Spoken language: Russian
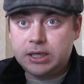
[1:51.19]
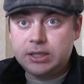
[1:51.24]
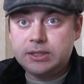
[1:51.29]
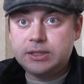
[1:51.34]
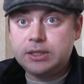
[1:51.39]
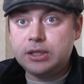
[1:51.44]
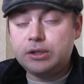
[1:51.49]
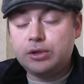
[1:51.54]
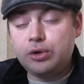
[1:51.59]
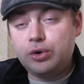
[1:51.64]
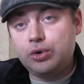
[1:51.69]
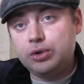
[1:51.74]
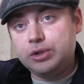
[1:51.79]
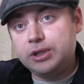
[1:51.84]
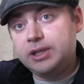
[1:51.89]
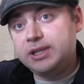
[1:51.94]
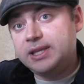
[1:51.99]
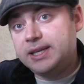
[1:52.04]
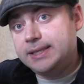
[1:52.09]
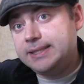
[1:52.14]
33
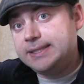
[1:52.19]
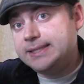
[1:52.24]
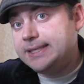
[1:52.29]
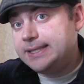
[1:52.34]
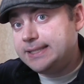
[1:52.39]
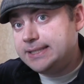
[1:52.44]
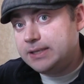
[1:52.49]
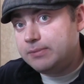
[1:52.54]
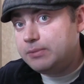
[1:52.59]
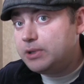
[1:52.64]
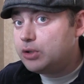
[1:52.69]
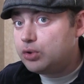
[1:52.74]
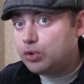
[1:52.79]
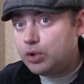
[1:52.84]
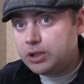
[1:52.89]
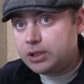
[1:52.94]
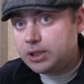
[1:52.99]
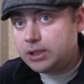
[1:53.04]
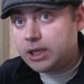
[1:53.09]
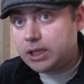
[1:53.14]
до 37,
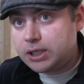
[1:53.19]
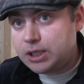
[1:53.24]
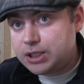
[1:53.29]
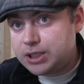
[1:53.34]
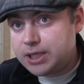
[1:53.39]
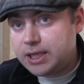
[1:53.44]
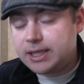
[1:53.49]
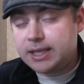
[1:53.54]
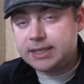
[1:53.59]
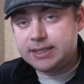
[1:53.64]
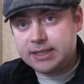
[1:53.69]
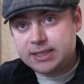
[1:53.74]
но это надо ждать.